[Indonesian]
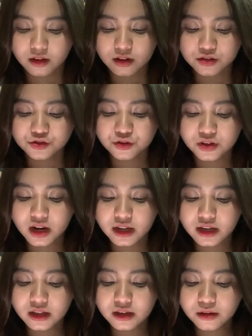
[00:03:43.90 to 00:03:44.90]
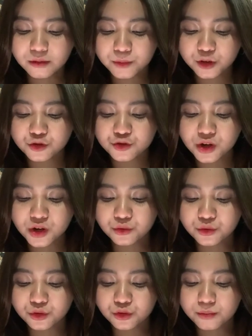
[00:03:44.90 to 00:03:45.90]
Jurnal ini bertujuan
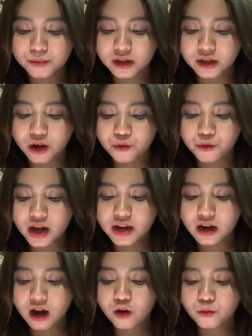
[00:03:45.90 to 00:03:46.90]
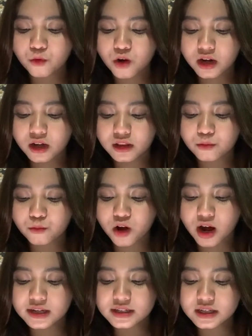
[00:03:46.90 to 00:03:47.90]
untuk mengetahui adakah hubungan
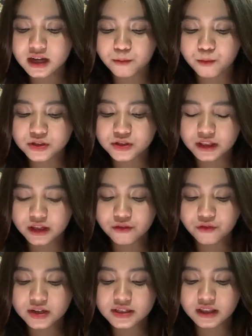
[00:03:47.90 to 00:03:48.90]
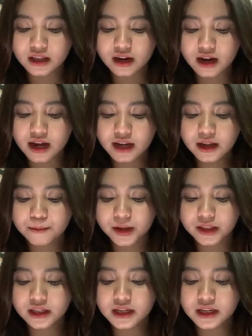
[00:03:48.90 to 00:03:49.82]
keterbukaan sikap positif, kesetaraan, empati,